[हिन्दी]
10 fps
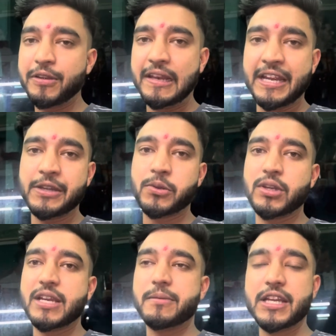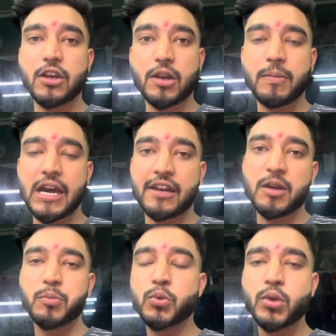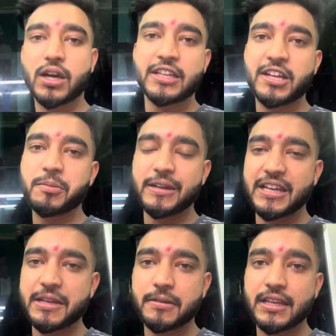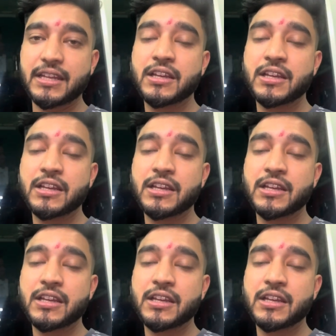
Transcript: लेट हो गई है भाई और बाहर ना पूरा अंधेरा पड़ गया भाई